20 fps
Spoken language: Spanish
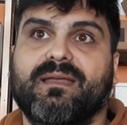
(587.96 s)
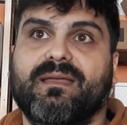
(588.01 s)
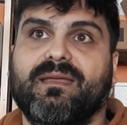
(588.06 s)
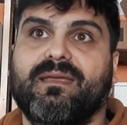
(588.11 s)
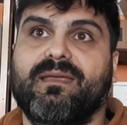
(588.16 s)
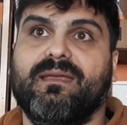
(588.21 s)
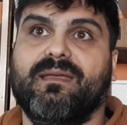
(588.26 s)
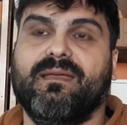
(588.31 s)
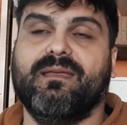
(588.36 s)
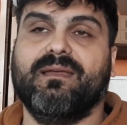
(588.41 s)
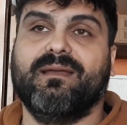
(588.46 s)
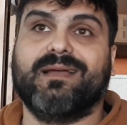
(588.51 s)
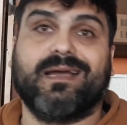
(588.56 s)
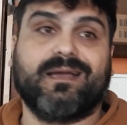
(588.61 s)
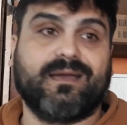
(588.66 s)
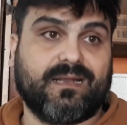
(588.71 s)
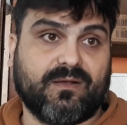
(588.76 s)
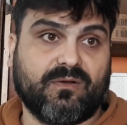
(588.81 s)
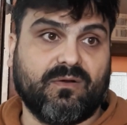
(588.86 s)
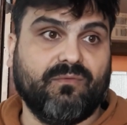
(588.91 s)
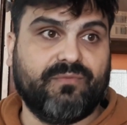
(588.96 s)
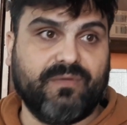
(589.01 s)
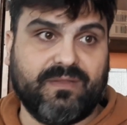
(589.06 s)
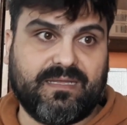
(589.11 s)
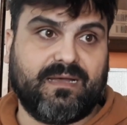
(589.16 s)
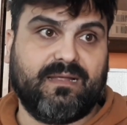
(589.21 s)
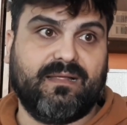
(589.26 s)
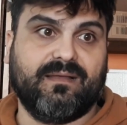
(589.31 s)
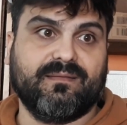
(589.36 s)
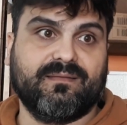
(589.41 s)
eh, cáscaras
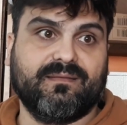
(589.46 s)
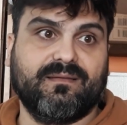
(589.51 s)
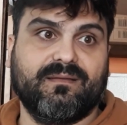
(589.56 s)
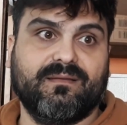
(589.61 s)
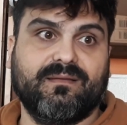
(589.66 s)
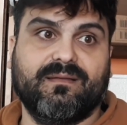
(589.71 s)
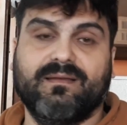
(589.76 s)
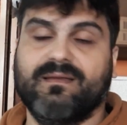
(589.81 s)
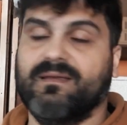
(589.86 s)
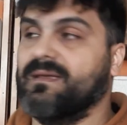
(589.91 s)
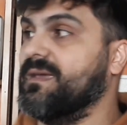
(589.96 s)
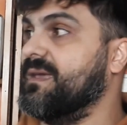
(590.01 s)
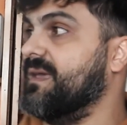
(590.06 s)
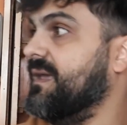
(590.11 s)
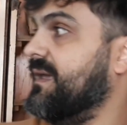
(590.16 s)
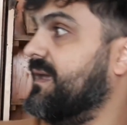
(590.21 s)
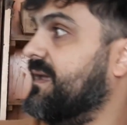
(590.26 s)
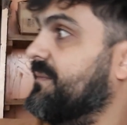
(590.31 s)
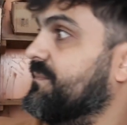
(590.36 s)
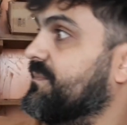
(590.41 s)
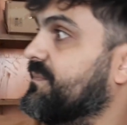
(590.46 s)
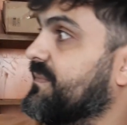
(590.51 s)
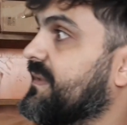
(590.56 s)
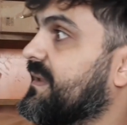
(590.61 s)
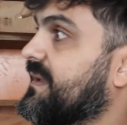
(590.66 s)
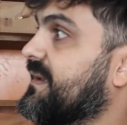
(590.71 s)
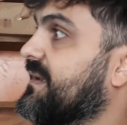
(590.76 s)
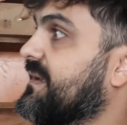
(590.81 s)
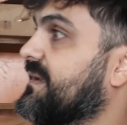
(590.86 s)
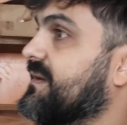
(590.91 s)
confitadas, que
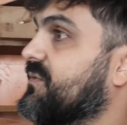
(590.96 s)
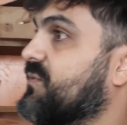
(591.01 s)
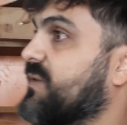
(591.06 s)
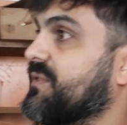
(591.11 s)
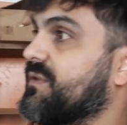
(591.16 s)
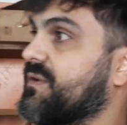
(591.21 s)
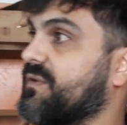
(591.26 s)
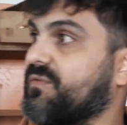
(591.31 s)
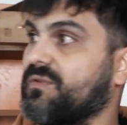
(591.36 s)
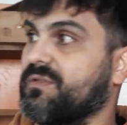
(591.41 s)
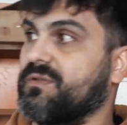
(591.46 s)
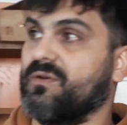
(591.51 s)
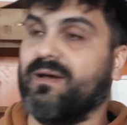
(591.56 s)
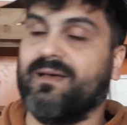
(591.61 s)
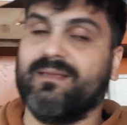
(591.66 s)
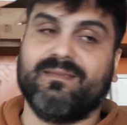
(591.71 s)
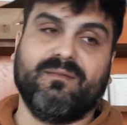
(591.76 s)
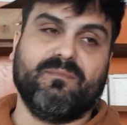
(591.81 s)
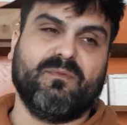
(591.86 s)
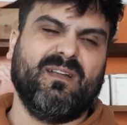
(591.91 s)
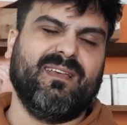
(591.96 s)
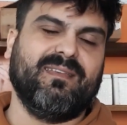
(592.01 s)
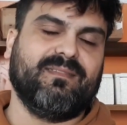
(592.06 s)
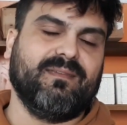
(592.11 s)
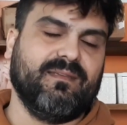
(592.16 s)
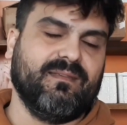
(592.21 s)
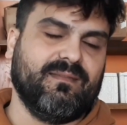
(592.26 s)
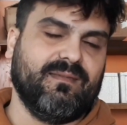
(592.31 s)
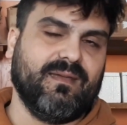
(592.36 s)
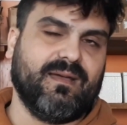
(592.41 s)
cuando nosotros hacemos la
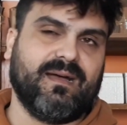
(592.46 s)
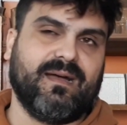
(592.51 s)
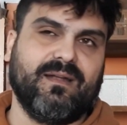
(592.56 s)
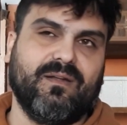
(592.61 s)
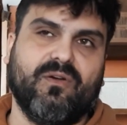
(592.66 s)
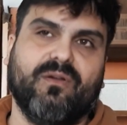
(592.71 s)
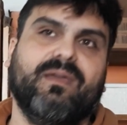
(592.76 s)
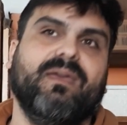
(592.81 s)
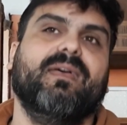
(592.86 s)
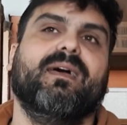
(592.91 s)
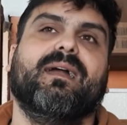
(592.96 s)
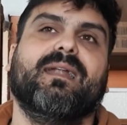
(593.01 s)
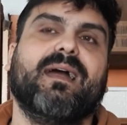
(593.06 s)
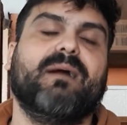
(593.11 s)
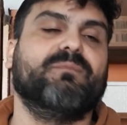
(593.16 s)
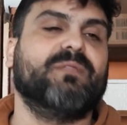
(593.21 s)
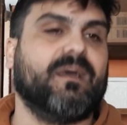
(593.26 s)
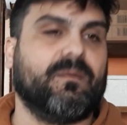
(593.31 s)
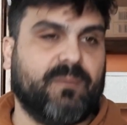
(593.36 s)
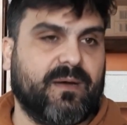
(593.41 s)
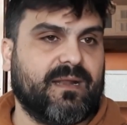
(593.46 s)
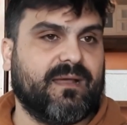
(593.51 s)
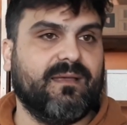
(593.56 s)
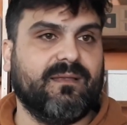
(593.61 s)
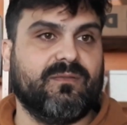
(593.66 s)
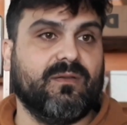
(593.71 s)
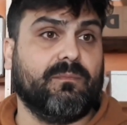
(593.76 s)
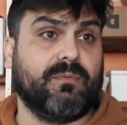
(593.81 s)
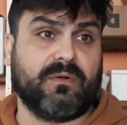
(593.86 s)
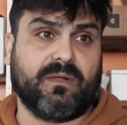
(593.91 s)
esencia no quedan aptas para
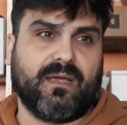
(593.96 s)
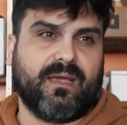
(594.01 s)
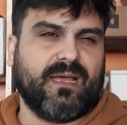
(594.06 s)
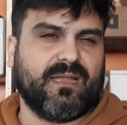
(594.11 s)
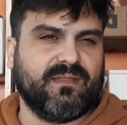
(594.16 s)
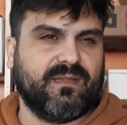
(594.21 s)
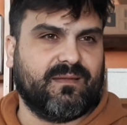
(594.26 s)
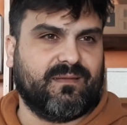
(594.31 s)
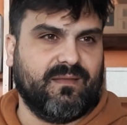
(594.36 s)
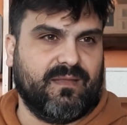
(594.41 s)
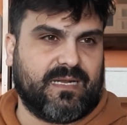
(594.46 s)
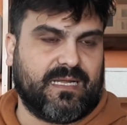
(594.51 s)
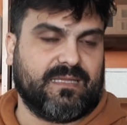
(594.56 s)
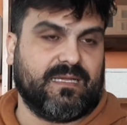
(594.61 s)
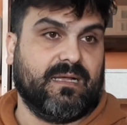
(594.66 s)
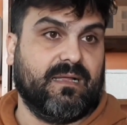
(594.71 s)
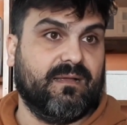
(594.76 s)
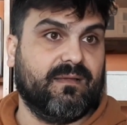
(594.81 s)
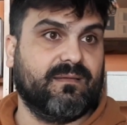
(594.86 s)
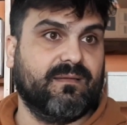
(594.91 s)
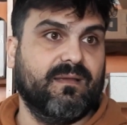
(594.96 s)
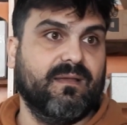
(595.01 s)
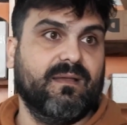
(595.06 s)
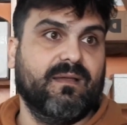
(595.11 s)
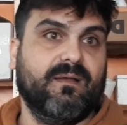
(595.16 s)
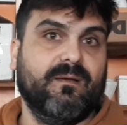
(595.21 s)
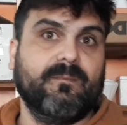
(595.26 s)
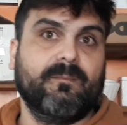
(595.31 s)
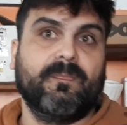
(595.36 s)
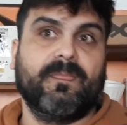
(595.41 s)
eso porque quedan deshidratadas.
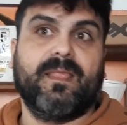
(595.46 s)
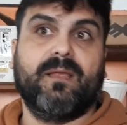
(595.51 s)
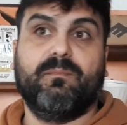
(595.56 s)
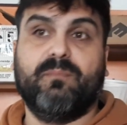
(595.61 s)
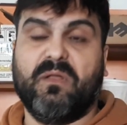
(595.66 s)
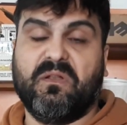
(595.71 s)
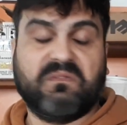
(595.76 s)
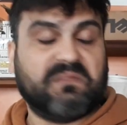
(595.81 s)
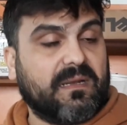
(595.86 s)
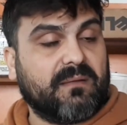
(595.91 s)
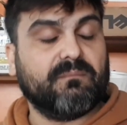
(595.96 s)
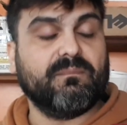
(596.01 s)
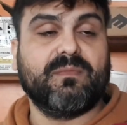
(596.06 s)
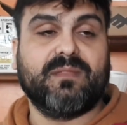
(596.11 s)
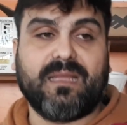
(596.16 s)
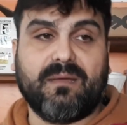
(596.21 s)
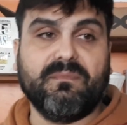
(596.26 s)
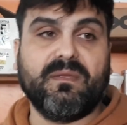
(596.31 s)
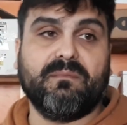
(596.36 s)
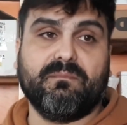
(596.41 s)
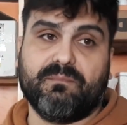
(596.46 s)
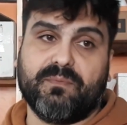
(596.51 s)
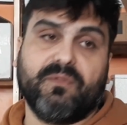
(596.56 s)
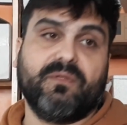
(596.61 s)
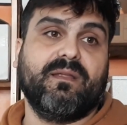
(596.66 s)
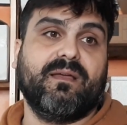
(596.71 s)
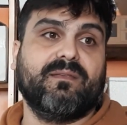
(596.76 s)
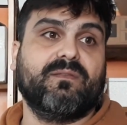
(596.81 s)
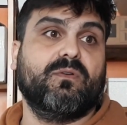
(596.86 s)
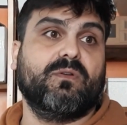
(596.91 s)
Pero también
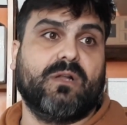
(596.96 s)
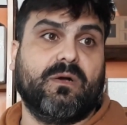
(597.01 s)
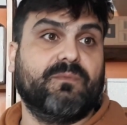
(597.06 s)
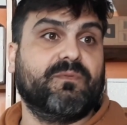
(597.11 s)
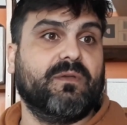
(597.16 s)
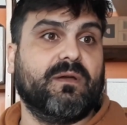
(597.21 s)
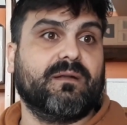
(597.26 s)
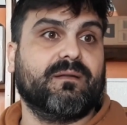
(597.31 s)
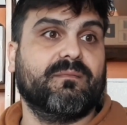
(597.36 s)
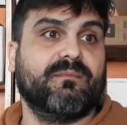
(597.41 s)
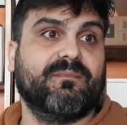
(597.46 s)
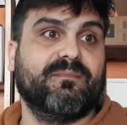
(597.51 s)
podría ser una opción.